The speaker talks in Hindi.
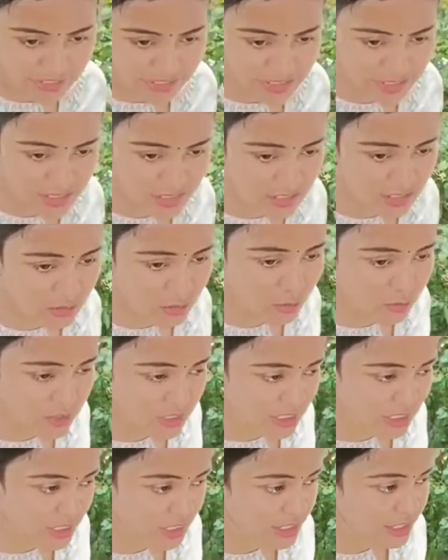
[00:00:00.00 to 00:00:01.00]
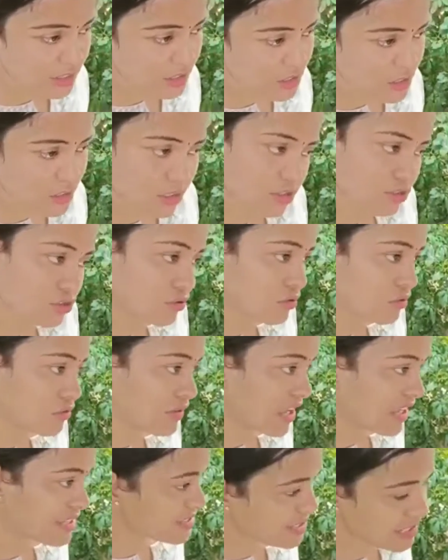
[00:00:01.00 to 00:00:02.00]
बैंक्स ने लोन के लिए तो
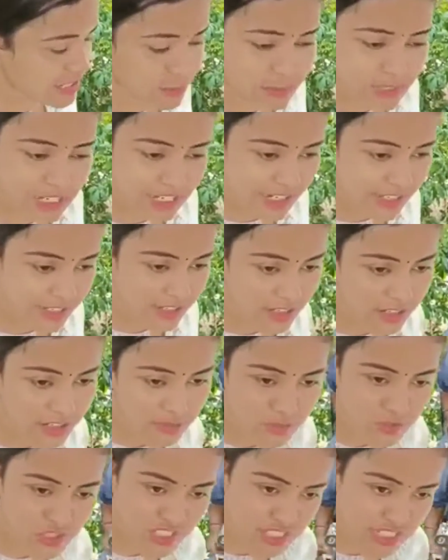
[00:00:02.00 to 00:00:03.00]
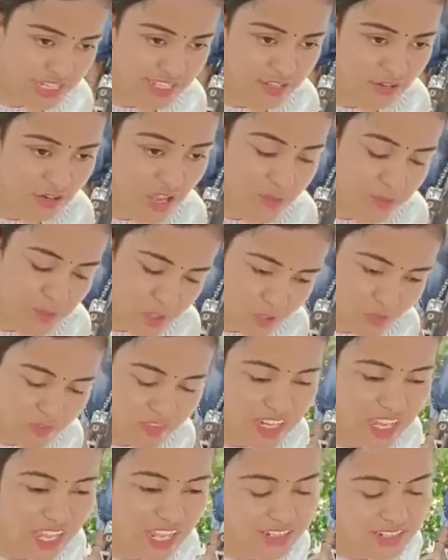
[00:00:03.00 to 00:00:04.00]
वहाँ से हेल्प ले लेंगे अगर मुझे चाहिए होगा अभी तो
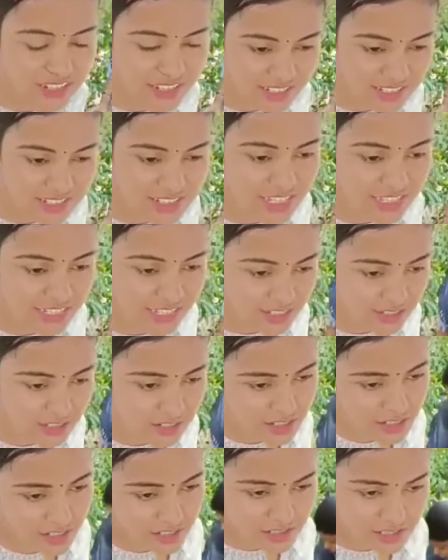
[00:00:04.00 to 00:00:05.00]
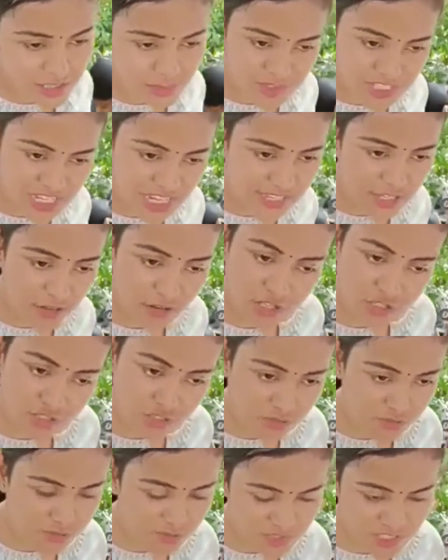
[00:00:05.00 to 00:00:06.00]
फ़िलहाल नहीं चाहिए जब चाहिए होगा
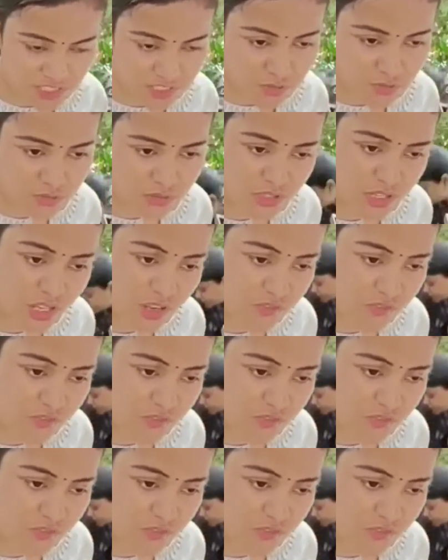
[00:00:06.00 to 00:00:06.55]
तो हम ज़रूर